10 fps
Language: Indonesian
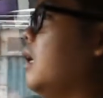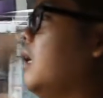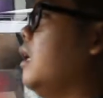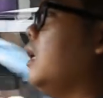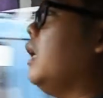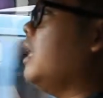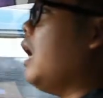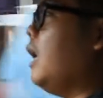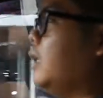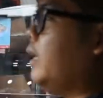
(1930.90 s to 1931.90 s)
nah, ini
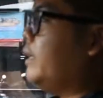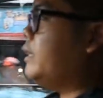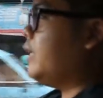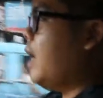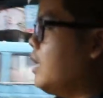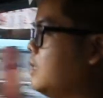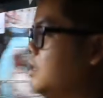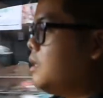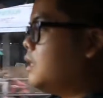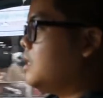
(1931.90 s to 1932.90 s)
kita akan tes gas
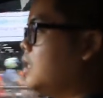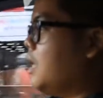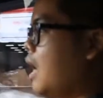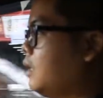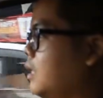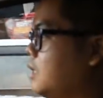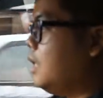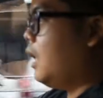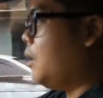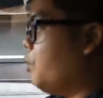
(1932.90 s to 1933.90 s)
di atas
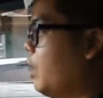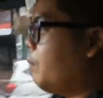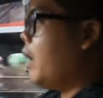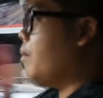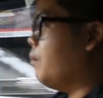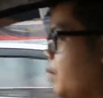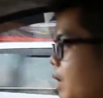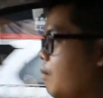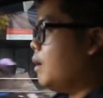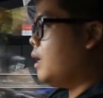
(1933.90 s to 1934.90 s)
3000 rpm
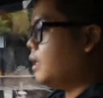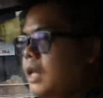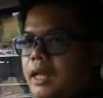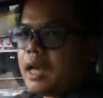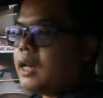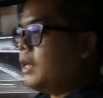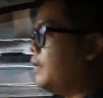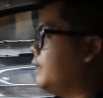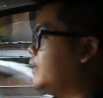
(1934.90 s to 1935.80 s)
bagaimana tarikannya